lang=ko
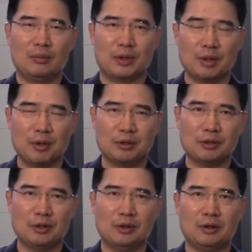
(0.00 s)

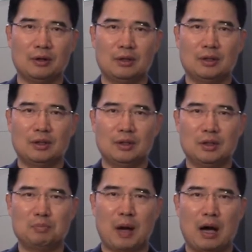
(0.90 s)
왜냐면은요,
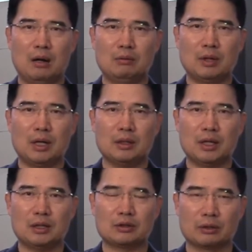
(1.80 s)
이 바울에
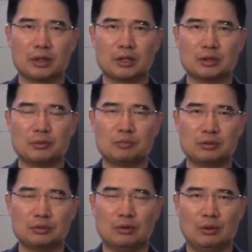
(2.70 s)
대한 적개심을
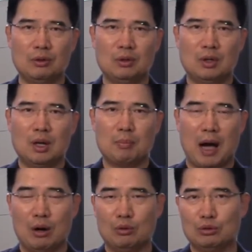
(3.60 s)
품고
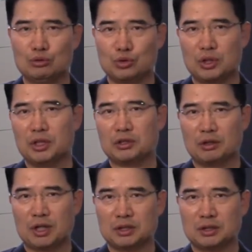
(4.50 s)
바울을 죽이기
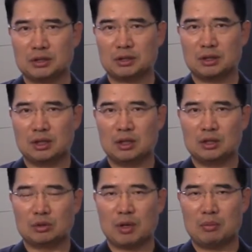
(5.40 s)
전까지는
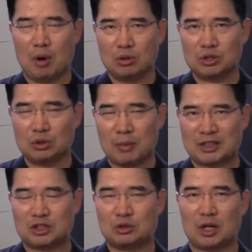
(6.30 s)
정말 먹지도
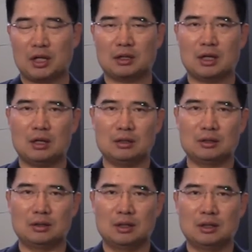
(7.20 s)
마시지도 않겠다
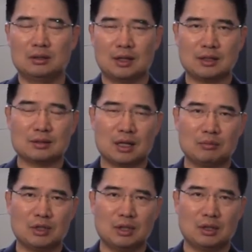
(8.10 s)
하는 그러한
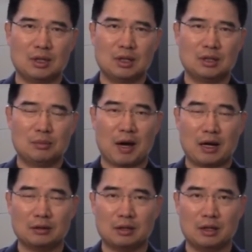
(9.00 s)
사람들이 이
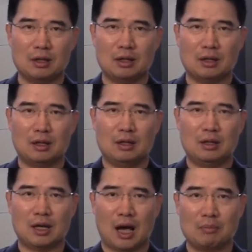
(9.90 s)

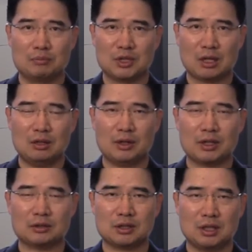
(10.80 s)
바깥에 암살을 하기
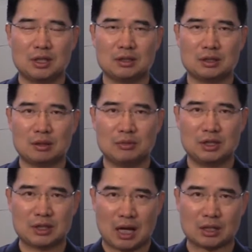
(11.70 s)
위해서 기다리는 사람들이
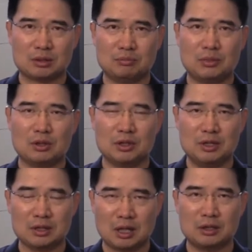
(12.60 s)
40명
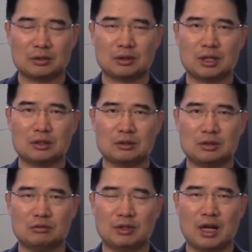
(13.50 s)
이상이 있었다는
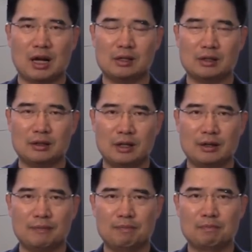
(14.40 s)
것을 우리가 알
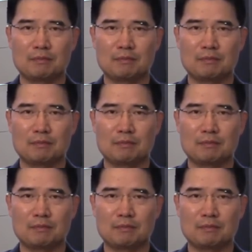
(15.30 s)
때에